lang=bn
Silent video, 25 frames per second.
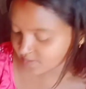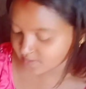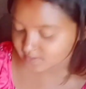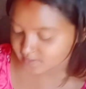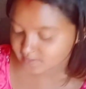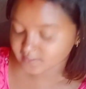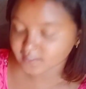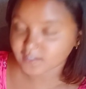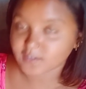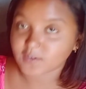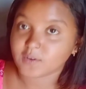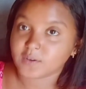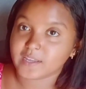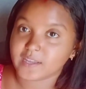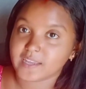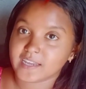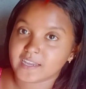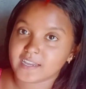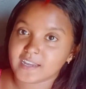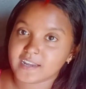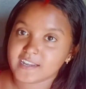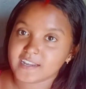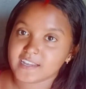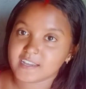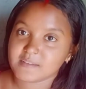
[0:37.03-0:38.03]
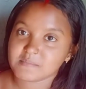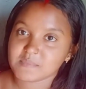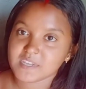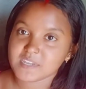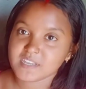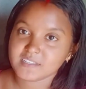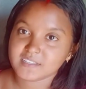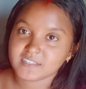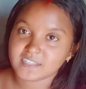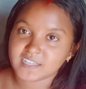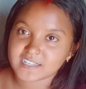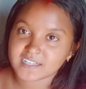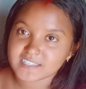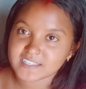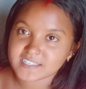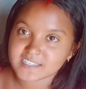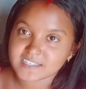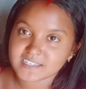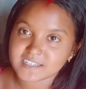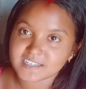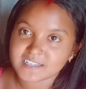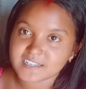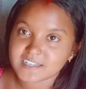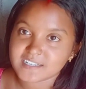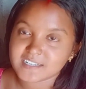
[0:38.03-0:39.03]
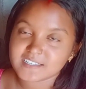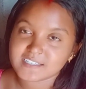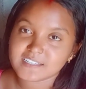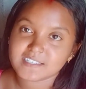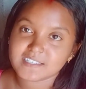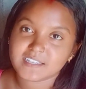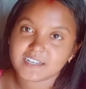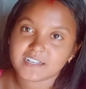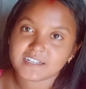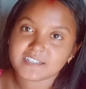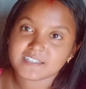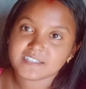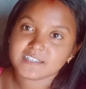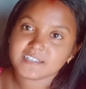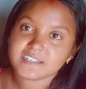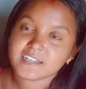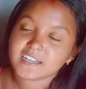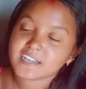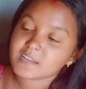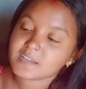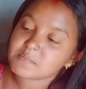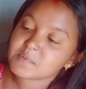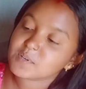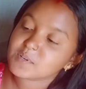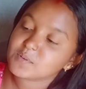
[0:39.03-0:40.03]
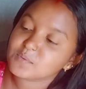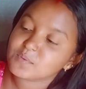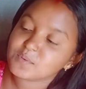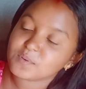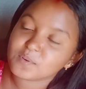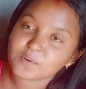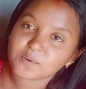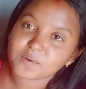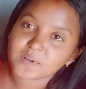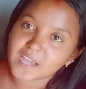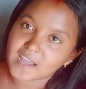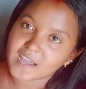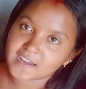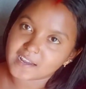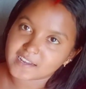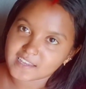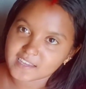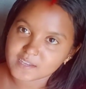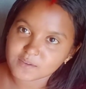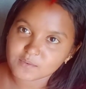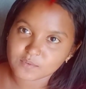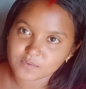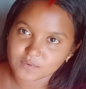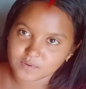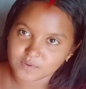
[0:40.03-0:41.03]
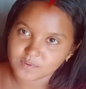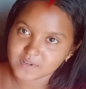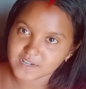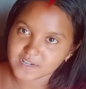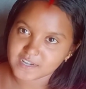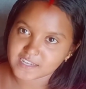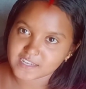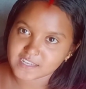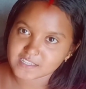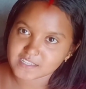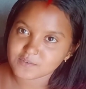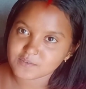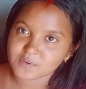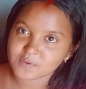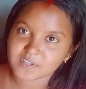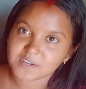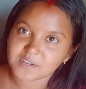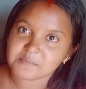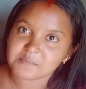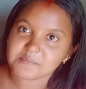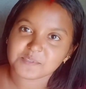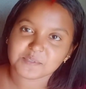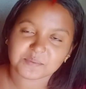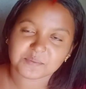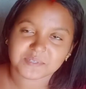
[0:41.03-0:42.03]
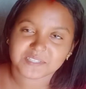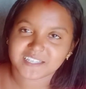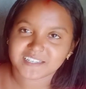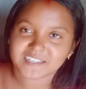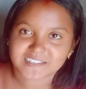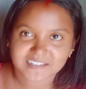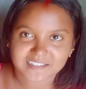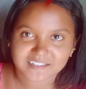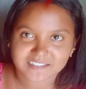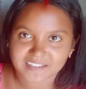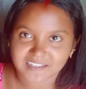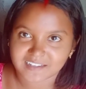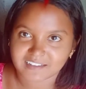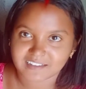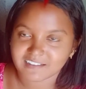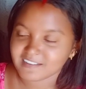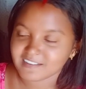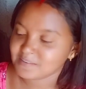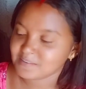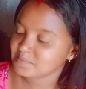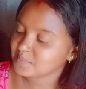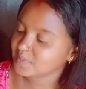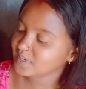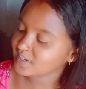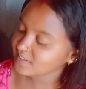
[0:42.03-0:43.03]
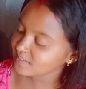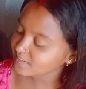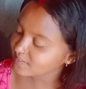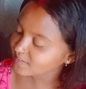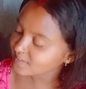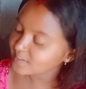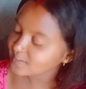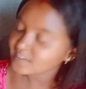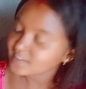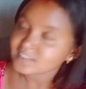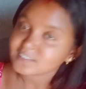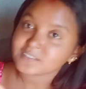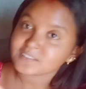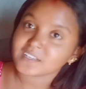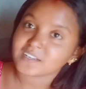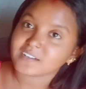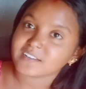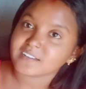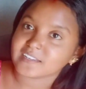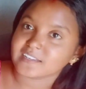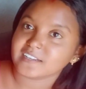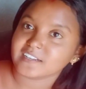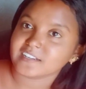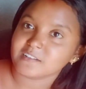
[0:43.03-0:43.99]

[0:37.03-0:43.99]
দেখো এখানে আমি দারচিনি নিয়ে নিয়েছি দারচিনিটাকে আমি গুঁড়ো করে আগেই গুঁড়ো করে রেখেছি ওইটা আমি তোমাদেরকে আর দেখালাম না তো দেখো এখানে